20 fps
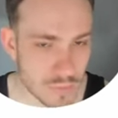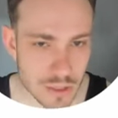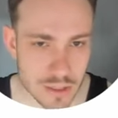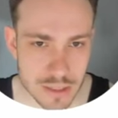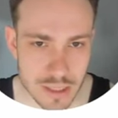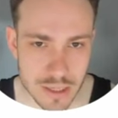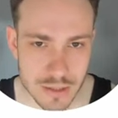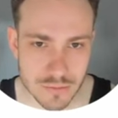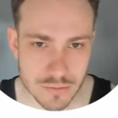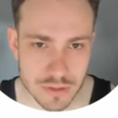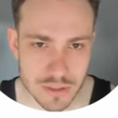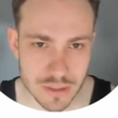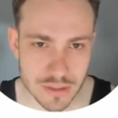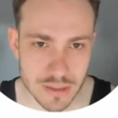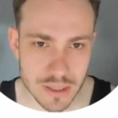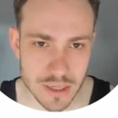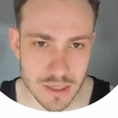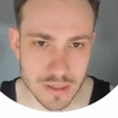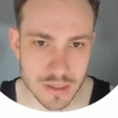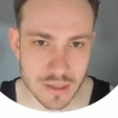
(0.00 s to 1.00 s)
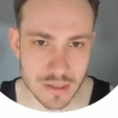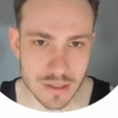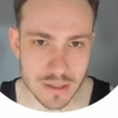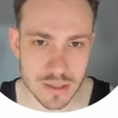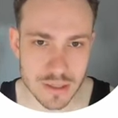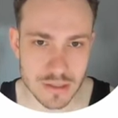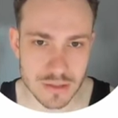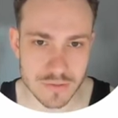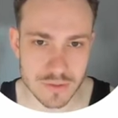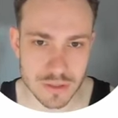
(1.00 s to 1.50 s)
E aí você tem aqui
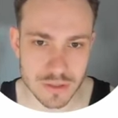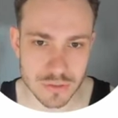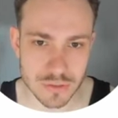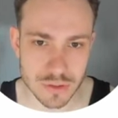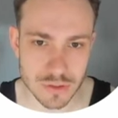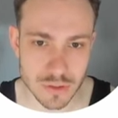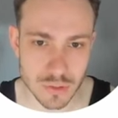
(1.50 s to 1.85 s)
as versões.